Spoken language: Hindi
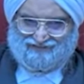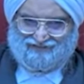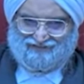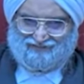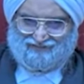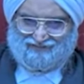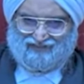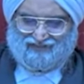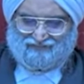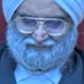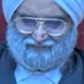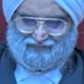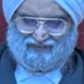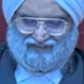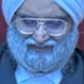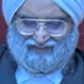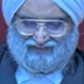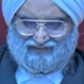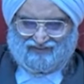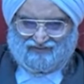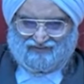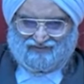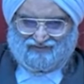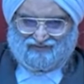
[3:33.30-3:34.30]
और
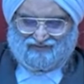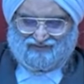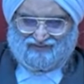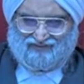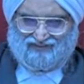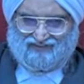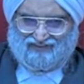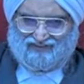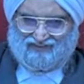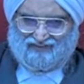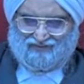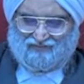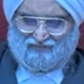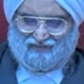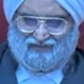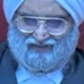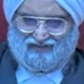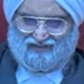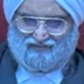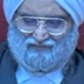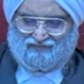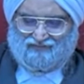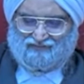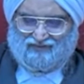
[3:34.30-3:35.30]
प्लीज गलत
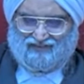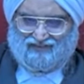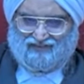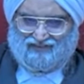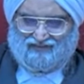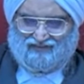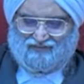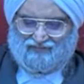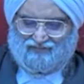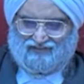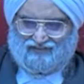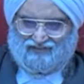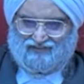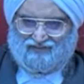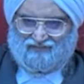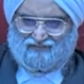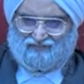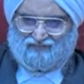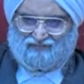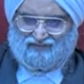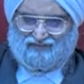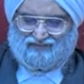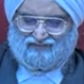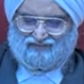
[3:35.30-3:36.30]
बयान बयानबाजी
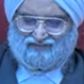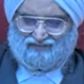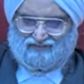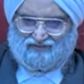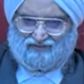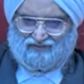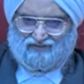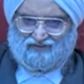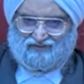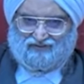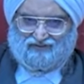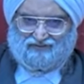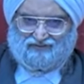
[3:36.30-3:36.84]
मत कीजिए